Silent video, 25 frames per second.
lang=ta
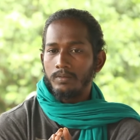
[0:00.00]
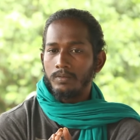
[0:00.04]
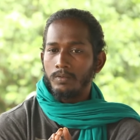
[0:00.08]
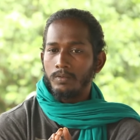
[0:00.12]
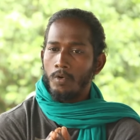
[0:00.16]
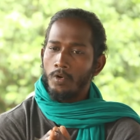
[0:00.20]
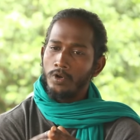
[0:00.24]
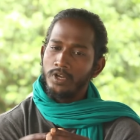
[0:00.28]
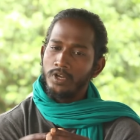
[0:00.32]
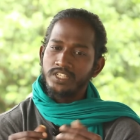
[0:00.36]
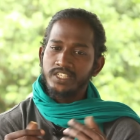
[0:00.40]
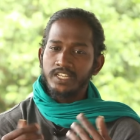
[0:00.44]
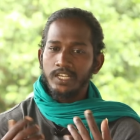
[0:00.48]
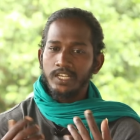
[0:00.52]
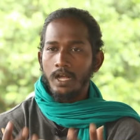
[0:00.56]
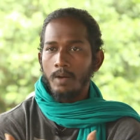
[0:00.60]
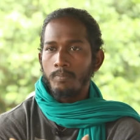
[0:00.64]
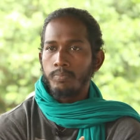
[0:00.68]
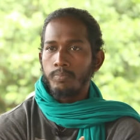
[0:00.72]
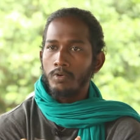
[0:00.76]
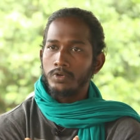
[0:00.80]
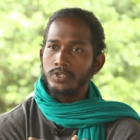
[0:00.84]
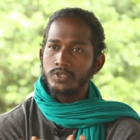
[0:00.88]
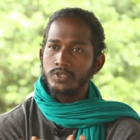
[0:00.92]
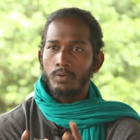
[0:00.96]
ஹொலிஸ்டிக்
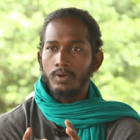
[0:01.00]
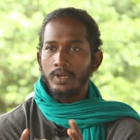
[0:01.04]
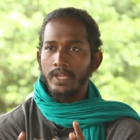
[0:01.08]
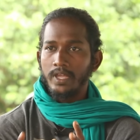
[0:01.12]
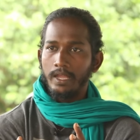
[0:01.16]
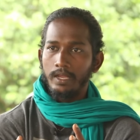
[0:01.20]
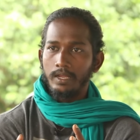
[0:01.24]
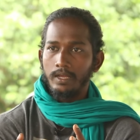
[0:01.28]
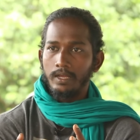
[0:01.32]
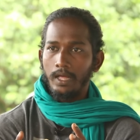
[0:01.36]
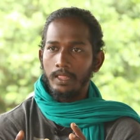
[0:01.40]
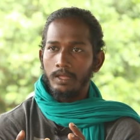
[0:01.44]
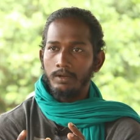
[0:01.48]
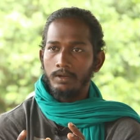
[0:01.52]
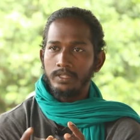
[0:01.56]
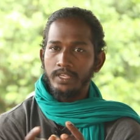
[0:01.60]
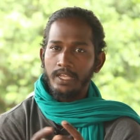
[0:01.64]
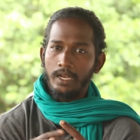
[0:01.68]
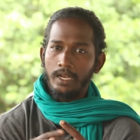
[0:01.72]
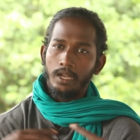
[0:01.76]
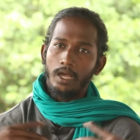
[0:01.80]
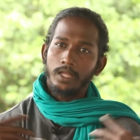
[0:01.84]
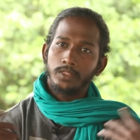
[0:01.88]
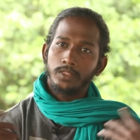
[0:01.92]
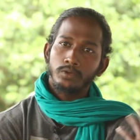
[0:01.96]
அப்ரோச் ஓகே அதாவது
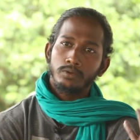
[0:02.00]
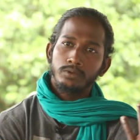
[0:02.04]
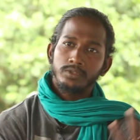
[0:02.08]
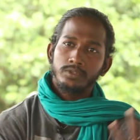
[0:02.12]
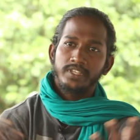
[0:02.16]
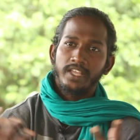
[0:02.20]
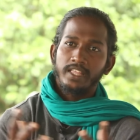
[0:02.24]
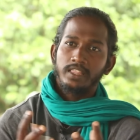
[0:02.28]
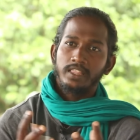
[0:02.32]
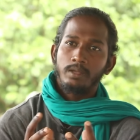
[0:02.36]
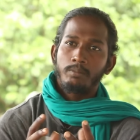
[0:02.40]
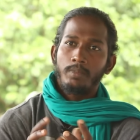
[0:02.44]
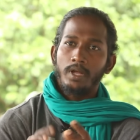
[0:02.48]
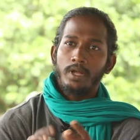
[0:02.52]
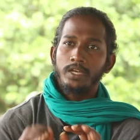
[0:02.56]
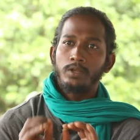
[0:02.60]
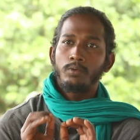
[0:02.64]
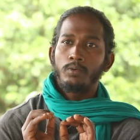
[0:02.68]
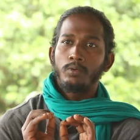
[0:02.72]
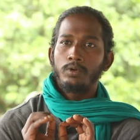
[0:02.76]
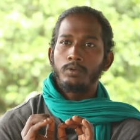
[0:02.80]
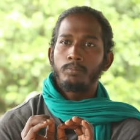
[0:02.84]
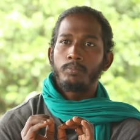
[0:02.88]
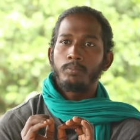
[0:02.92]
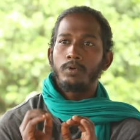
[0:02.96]
எல்லாத்துக்கும் சேர்ந்த மாதிரி
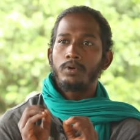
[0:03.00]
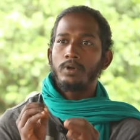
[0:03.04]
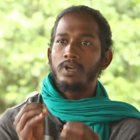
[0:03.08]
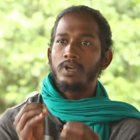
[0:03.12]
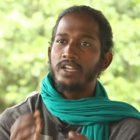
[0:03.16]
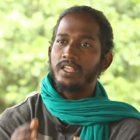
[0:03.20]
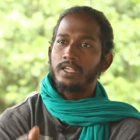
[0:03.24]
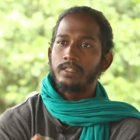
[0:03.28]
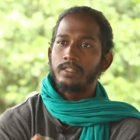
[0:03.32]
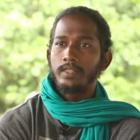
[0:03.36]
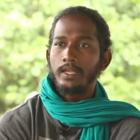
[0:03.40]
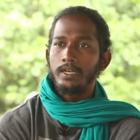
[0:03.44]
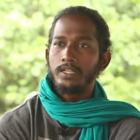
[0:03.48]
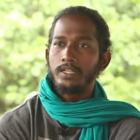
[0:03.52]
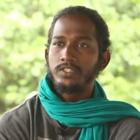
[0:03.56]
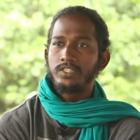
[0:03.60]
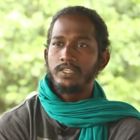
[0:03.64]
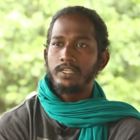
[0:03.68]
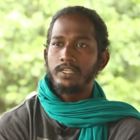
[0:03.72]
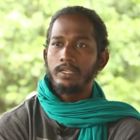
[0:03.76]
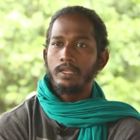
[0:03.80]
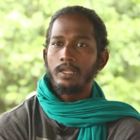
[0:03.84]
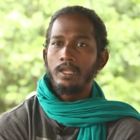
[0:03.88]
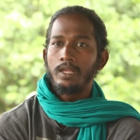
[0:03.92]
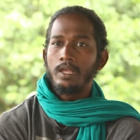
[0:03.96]
ஒரு பொருளை நீங்கள் தெளித்து
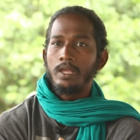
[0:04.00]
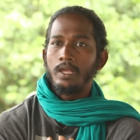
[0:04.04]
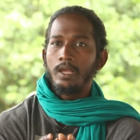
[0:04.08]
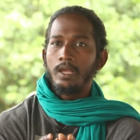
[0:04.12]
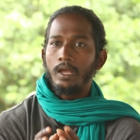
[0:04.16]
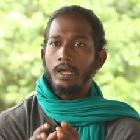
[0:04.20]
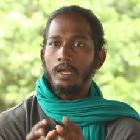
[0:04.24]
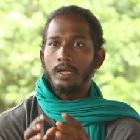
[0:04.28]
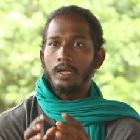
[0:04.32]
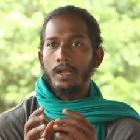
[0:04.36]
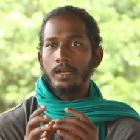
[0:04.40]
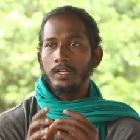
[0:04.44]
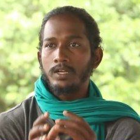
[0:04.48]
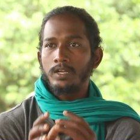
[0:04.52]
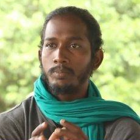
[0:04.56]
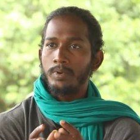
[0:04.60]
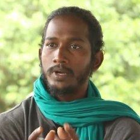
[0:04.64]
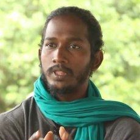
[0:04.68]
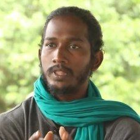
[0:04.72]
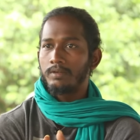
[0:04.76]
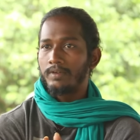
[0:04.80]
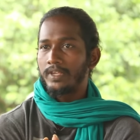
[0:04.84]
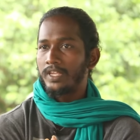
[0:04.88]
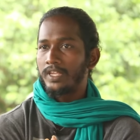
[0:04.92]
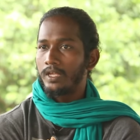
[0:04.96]

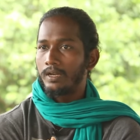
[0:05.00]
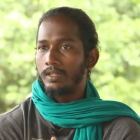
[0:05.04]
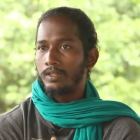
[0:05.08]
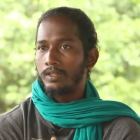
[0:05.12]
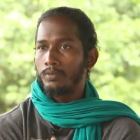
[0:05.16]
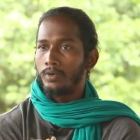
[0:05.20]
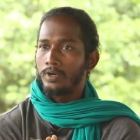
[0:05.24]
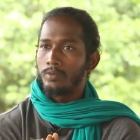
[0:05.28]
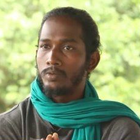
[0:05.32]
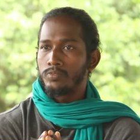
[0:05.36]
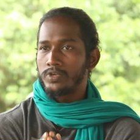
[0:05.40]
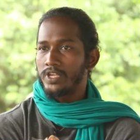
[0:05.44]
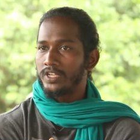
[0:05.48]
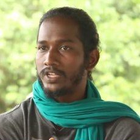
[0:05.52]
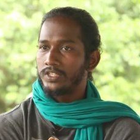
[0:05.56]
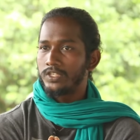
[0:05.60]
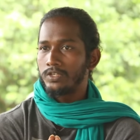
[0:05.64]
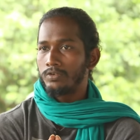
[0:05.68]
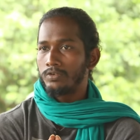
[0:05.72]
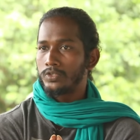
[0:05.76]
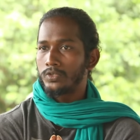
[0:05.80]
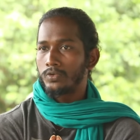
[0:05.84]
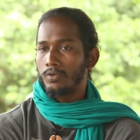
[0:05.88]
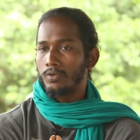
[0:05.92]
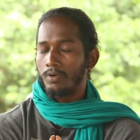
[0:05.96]
கட்டுப்படுத்த வைக்கிறது ஒரு முயற்சின்னு
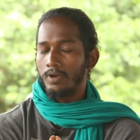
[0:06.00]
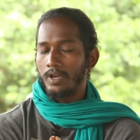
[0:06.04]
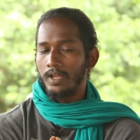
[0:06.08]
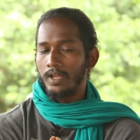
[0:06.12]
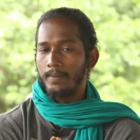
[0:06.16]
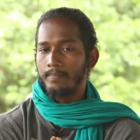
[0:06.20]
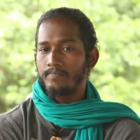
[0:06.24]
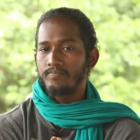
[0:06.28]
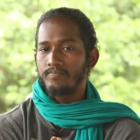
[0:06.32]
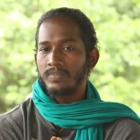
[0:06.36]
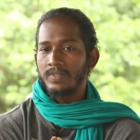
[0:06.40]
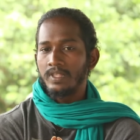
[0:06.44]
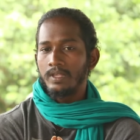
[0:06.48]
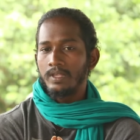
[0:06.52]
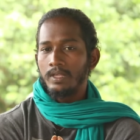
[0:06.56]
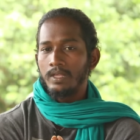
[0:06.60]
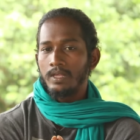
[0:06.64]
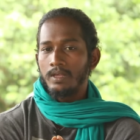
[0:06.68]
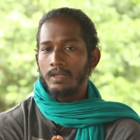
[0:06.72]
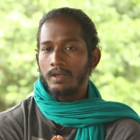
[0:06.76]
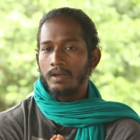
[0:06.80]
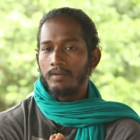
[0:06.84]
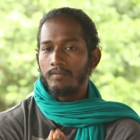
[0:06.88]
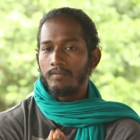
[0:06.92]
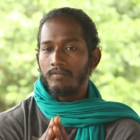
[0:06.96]
வச்சுக்கோங்களேன்
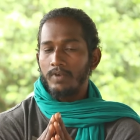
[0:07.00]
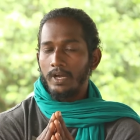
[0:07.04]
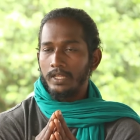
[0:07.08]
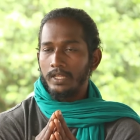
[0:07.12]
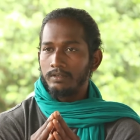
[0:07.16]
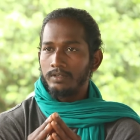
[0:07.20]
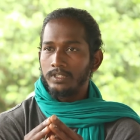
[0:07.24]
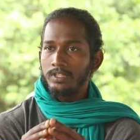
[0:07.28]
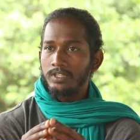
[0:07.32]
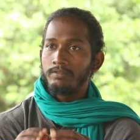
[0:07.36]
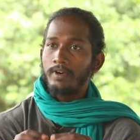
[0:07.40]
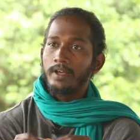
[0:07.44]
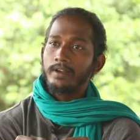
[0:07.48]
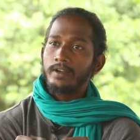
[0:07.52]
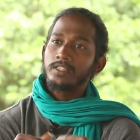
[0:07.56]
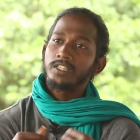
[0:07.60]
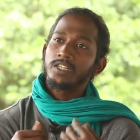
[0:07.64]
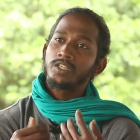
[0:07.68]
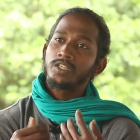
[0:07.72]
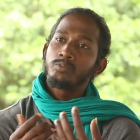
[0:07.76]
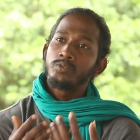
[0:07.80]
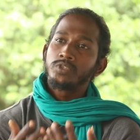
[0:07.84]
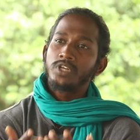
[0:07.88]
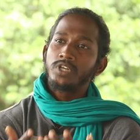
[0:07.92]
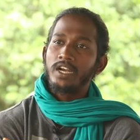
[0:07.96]
அது வந்து வர்றதுக்கு
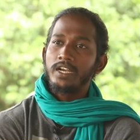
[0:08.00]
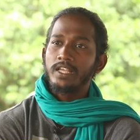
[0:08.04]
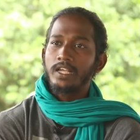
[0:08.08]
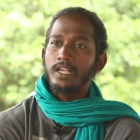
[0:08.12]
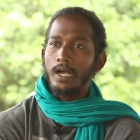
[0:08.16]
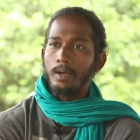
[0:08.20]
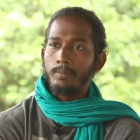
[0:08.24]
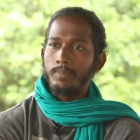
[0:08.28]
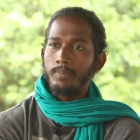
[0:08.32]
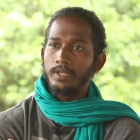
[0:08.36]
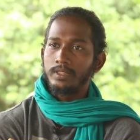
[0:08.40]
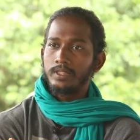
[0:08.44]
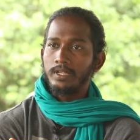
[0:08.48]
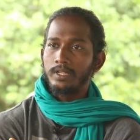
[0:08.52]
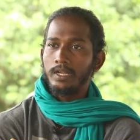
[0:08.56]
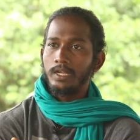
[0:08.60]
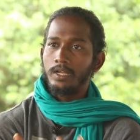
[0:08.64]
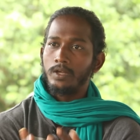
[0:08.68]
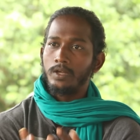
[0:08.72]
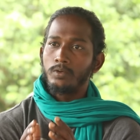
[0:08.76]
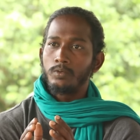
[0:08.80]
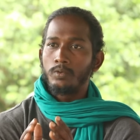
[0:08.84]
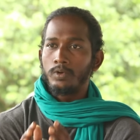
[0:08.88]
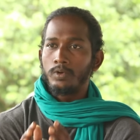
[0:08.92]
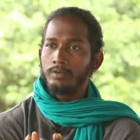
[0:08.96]
முன்னாடி காப்பாற்றுற
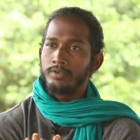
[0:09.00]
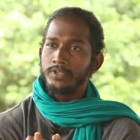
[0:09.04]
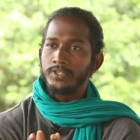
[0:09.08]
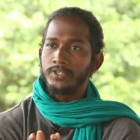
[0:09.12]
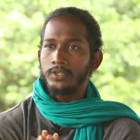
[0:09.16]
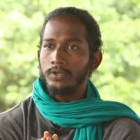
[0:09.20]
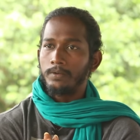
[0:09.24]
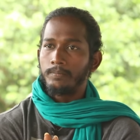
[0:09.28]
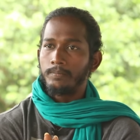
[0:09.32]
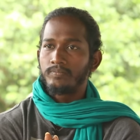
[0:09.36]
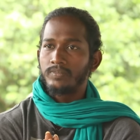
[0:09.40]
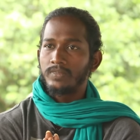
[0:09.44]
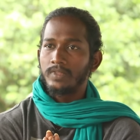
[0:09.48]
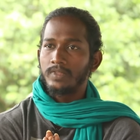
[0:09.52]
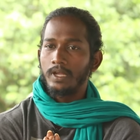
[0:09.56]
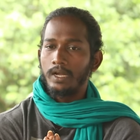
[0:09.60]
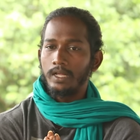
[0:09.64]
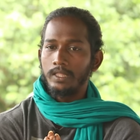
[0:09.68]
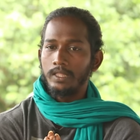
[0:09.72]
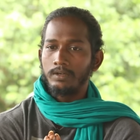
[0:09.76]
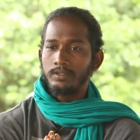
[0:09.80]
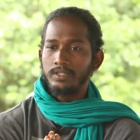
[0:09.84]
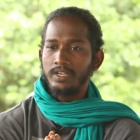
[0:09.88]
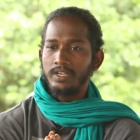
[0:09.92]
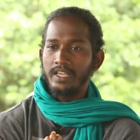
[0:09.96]
ஒரு விஷயம்
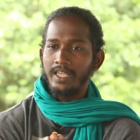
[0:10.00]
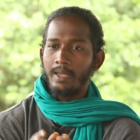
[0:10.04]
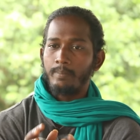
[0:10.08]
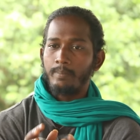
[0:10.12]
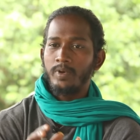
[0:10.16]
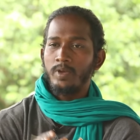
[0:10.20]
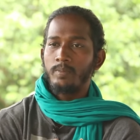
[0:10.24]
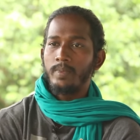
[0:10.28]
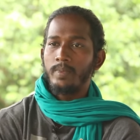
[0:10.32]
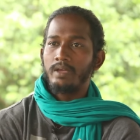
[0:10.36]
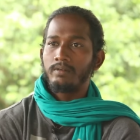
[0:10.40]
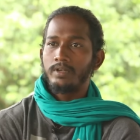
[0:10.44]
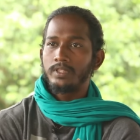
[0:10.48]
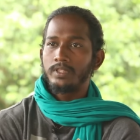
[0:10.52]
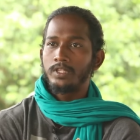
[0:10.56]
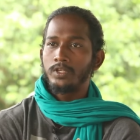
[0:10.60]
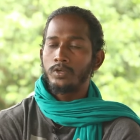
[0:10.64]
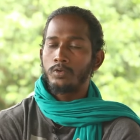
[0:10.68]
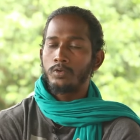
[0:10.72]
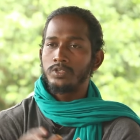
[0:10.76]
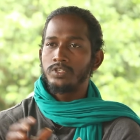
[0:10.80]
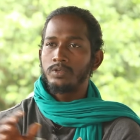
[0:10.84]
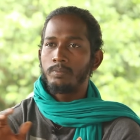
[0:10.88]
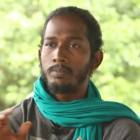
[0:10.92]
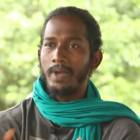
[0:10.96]
அதாவது நான் எப்பயுமே வந்து
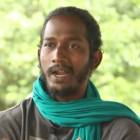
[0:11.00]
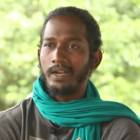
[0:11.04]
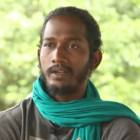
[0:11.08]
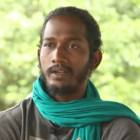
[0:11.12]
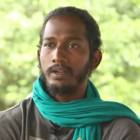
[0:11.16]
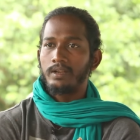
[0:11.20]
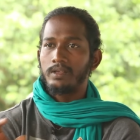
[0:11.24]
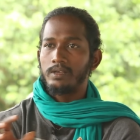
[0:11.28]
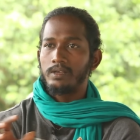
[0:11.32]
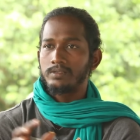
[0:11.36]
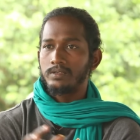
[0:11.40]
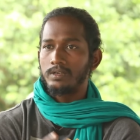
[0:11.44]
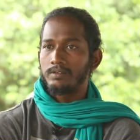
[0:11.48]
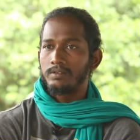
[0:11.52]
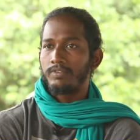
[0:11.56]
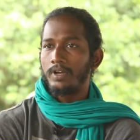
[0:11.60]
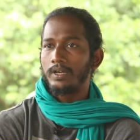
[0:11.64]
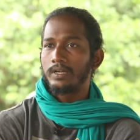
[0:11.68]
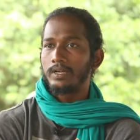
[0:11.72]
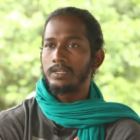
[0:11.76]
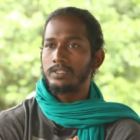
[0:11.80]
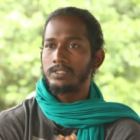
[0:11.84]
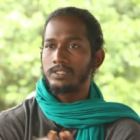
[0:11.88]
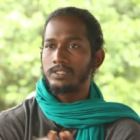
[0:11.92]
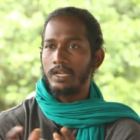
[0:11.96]
கொஞ்சம் பாக்டீரியாஸ் அண்ட்
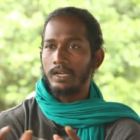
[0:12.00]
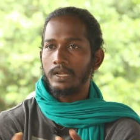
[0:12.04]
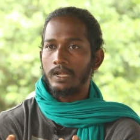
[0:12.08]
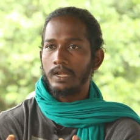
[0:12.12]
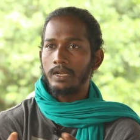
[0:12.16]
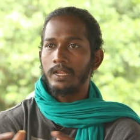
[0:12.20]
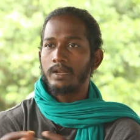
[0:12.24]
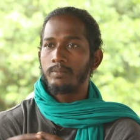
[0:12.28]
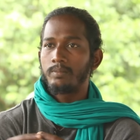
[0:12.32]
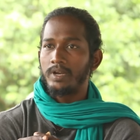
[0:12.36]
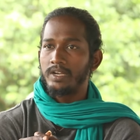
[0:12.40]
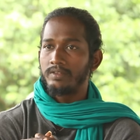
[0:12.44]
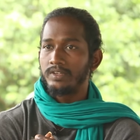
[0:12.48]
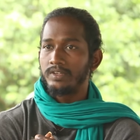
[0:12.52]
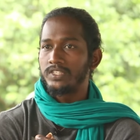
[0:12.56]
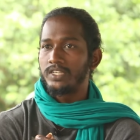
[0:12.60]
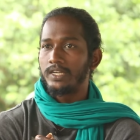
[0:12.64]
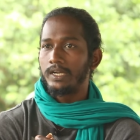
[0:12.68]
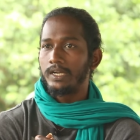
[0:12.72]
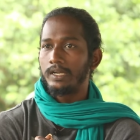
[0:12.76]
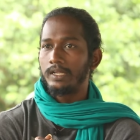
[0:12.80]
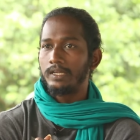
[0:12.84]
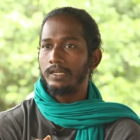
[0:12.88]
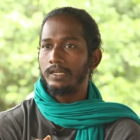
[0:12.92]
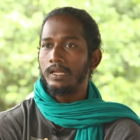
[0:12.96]
ஃபங்கஸ் நான் கலெக்ட் பண்ணி
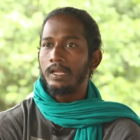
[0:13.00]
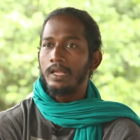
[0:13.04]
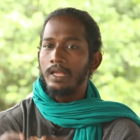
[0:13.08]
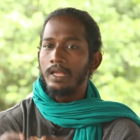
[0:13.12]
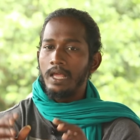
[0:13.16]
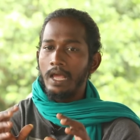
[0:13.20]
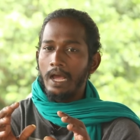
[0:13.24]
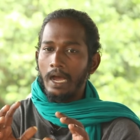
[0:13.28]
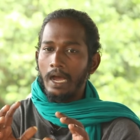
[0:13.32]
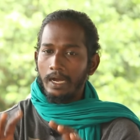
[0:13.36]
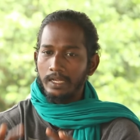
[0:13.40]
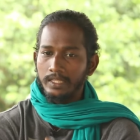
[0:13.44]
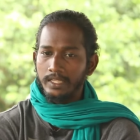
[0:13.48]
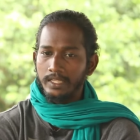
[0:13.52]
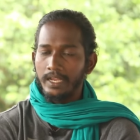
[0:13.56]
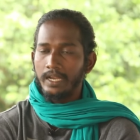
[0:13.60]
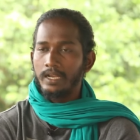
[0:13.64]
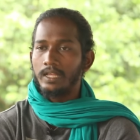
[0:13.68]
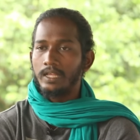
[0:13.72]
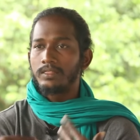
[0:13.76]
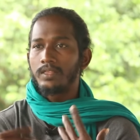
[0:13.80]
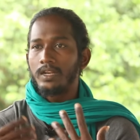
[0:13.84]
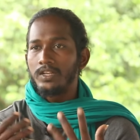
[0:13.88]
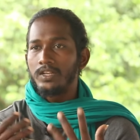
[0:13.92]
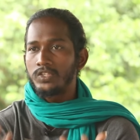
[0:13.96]
வச்சுக்கிட்டு அதையே
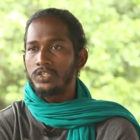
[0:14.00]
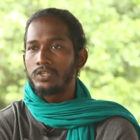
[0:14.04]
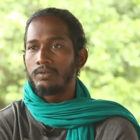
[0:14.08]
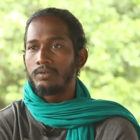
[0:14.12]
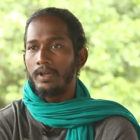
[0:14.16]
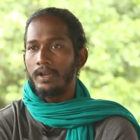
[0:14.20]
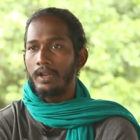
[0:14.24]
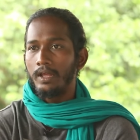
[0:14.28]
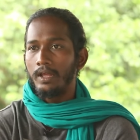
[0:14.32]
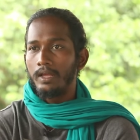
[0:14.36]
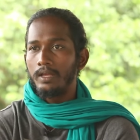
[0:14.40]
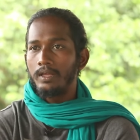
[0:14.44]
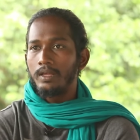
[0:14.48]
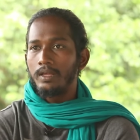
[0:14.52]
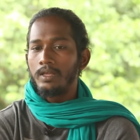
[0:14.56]
நான் தெளிச்சிட்டு வரேன்